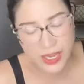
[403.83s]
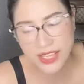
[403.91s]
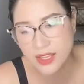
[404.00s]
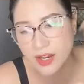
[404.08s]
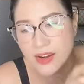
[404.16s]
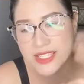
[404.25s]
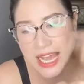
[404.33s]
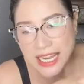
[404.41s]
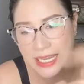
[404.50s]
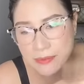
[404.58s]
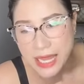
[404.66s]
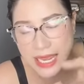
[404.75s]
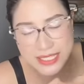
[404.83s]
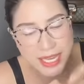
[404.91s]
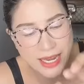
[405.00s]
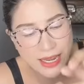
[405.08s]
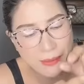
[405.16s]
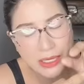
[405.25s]
thời gian em lái
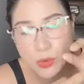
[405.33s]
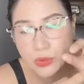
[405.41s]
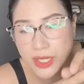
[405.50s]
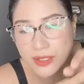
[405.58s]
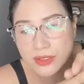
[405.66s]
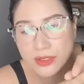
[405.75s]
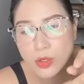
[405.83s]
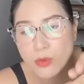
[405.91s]
xe là bắt đầu tính từ lúc